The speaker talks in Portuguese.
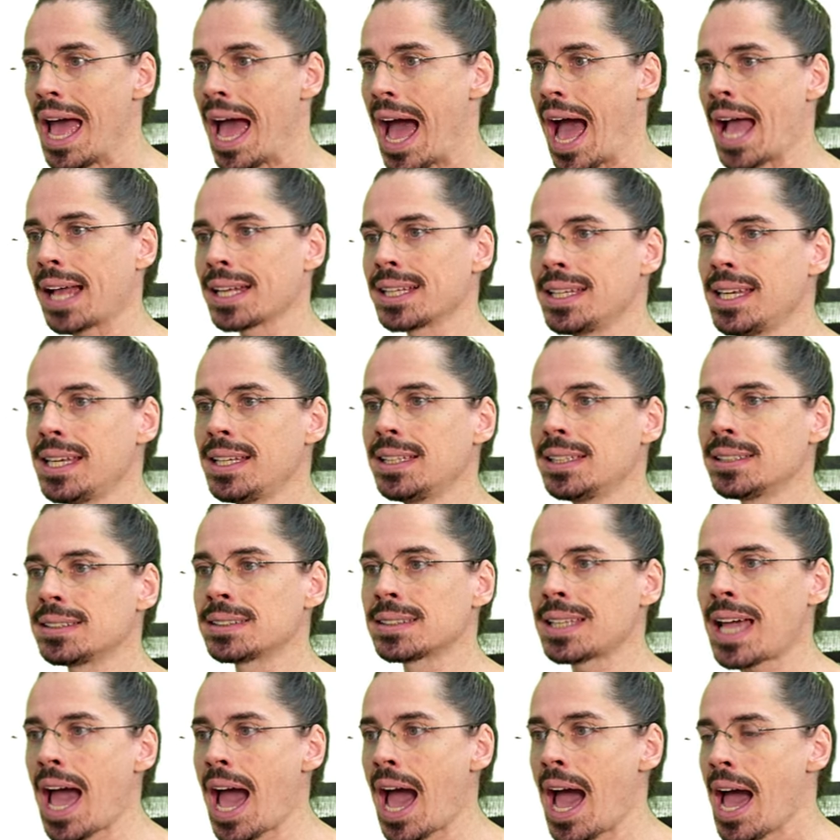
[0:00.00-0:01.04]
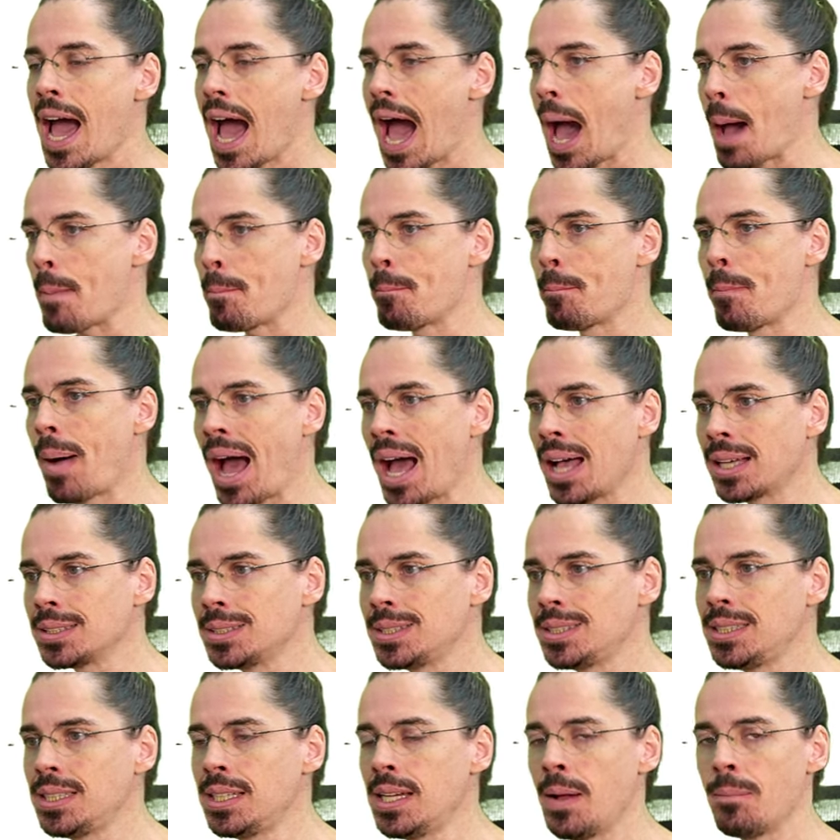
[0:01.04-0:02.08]
Aqui que está a
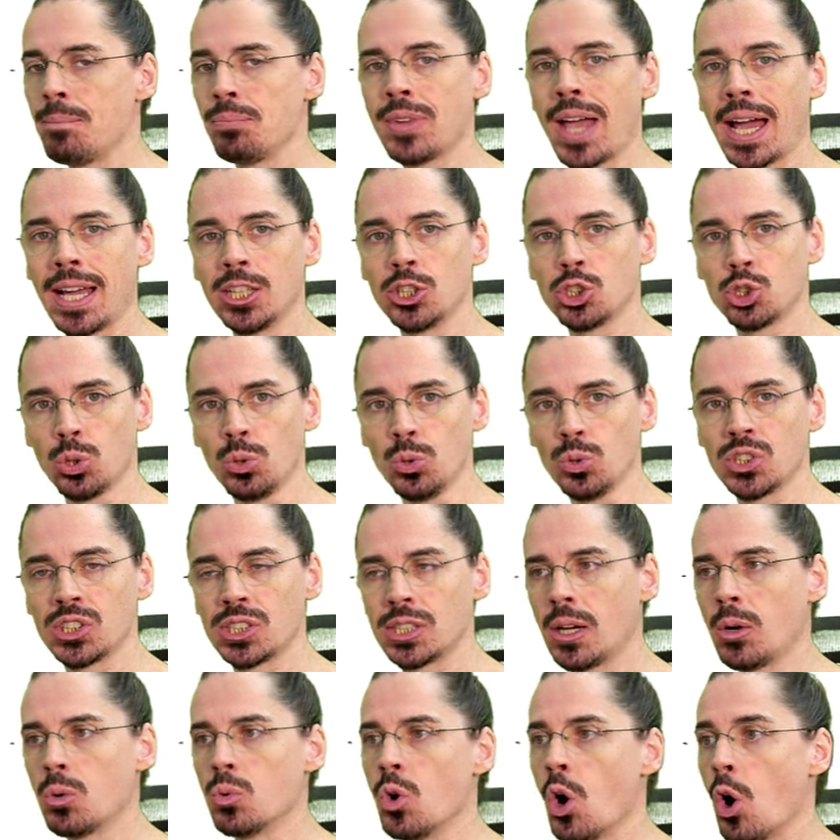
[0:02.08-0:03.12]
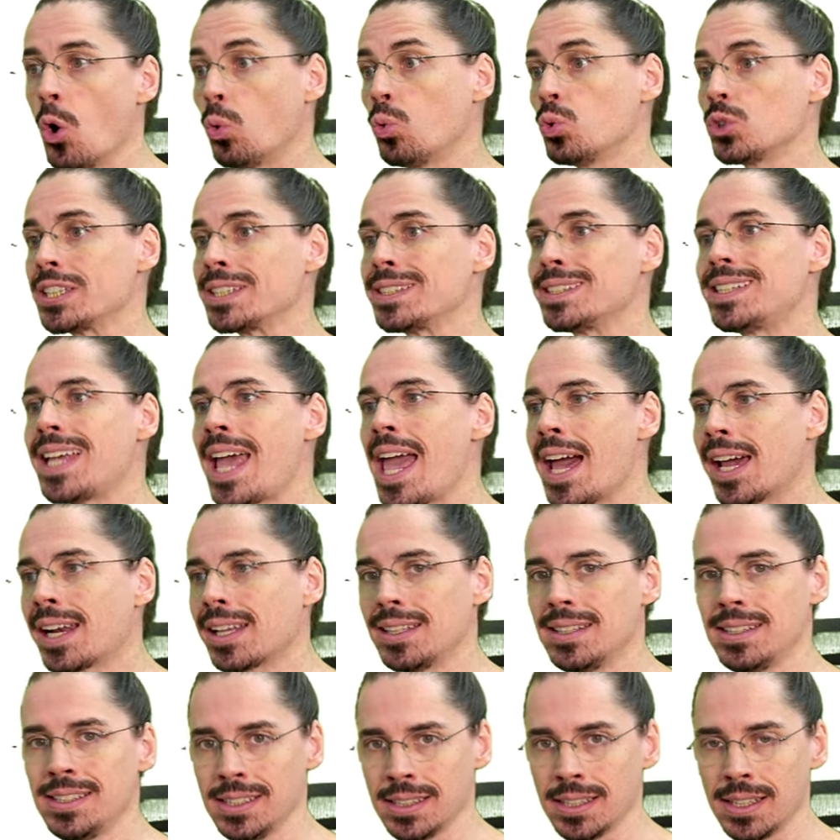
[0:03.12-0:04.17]
base da resolução, o
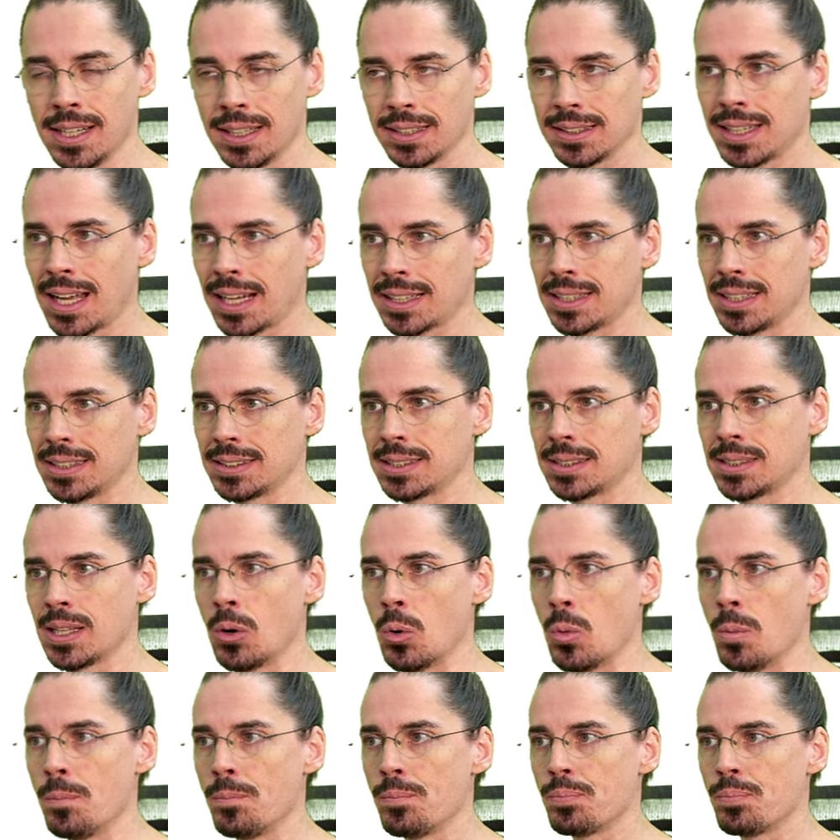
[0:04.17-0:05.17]
cerne da questão.